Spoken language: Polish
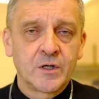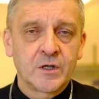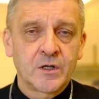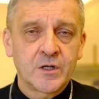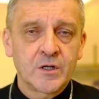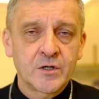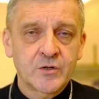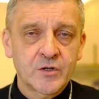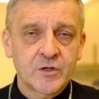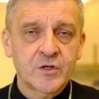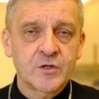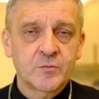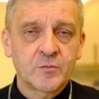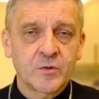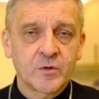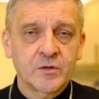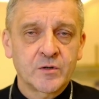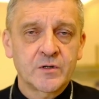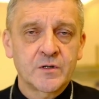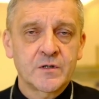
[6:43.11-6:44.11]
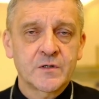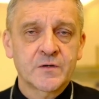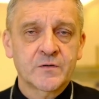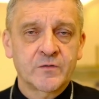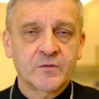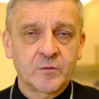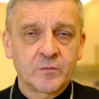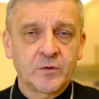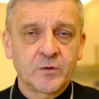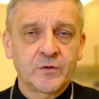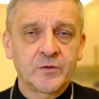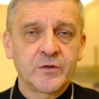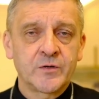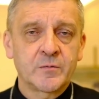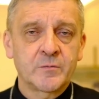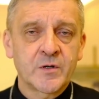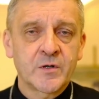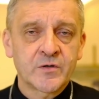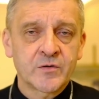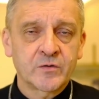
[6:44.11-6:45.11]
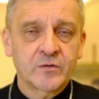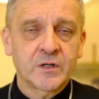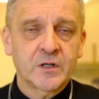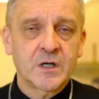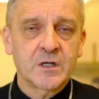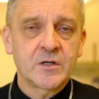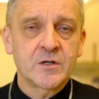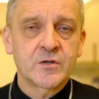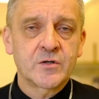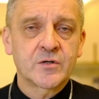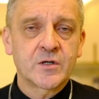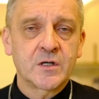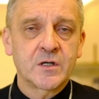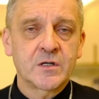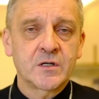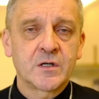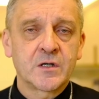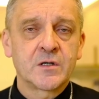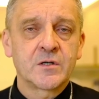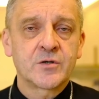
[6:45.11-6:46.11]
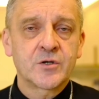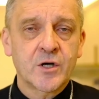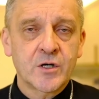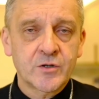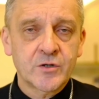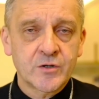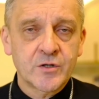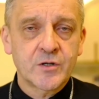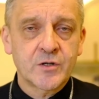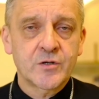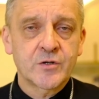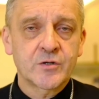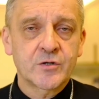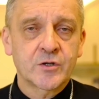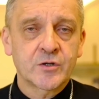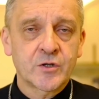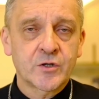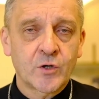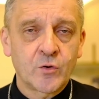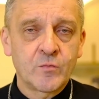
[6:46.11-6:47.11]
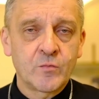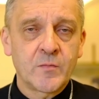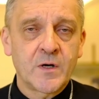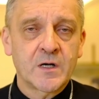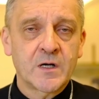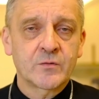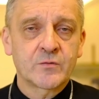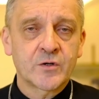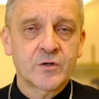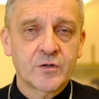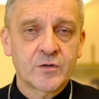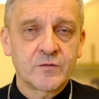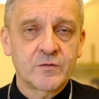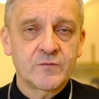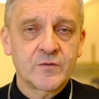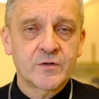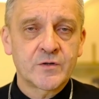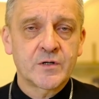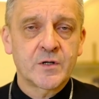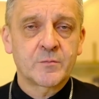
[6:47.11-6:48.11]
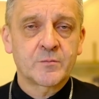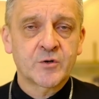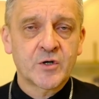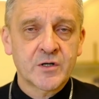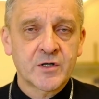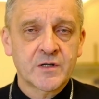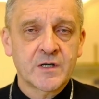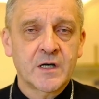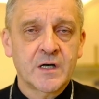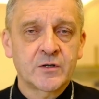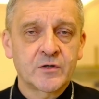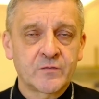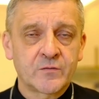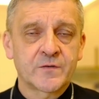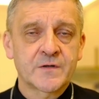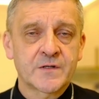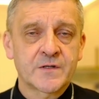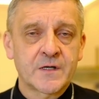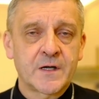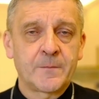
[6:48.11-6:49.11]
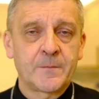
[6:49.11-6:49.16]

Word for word: i Żydzi mogli swobodnie, bez ograniczeń cieszyć się, że umarł rzeczywiście prześladowca,